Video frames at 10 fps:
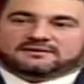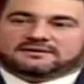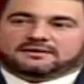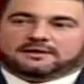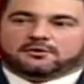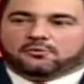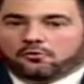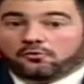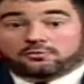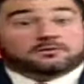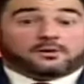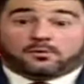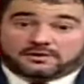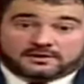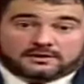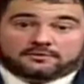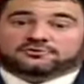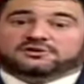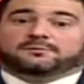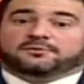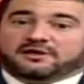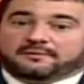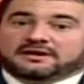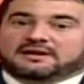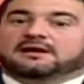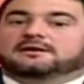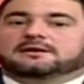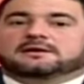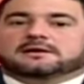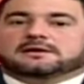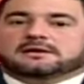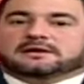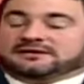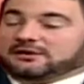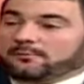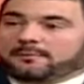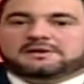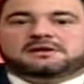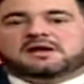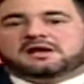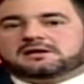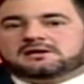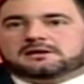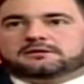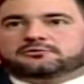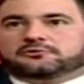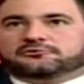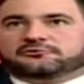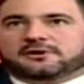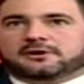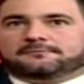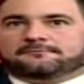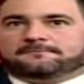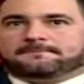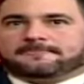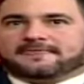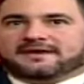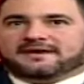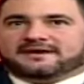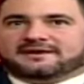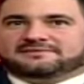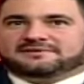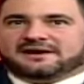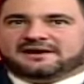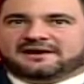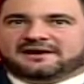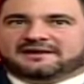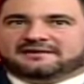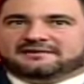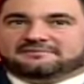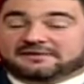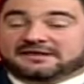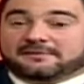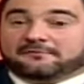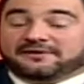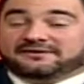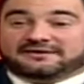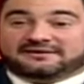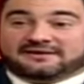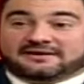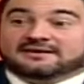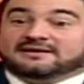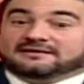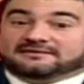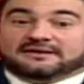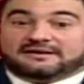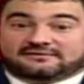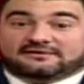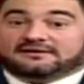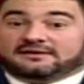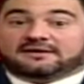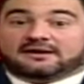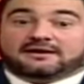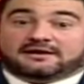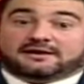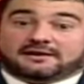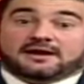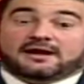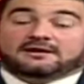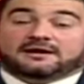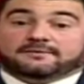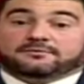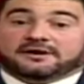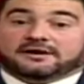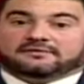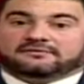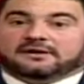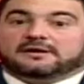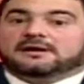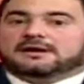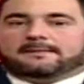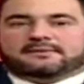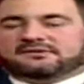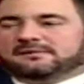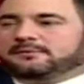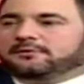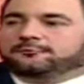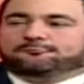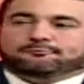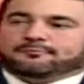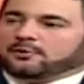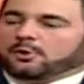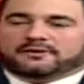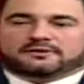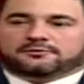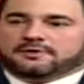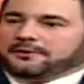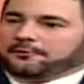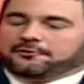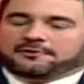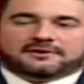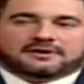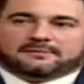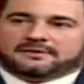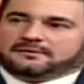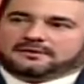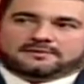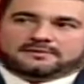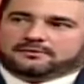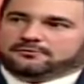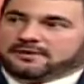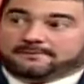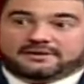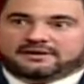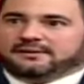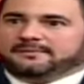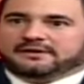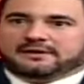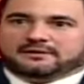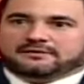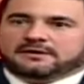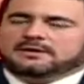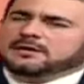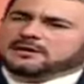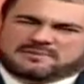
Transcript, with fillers: en Google, que cualquiera de ustedes puede abrirla, y estas compañías, y entonces eh, ya eh, me daba cuenta de que de que sí, que era, real y que había una ganancia. Al principio cometí unos errores que me, dieron unas pérdidas bien grandes.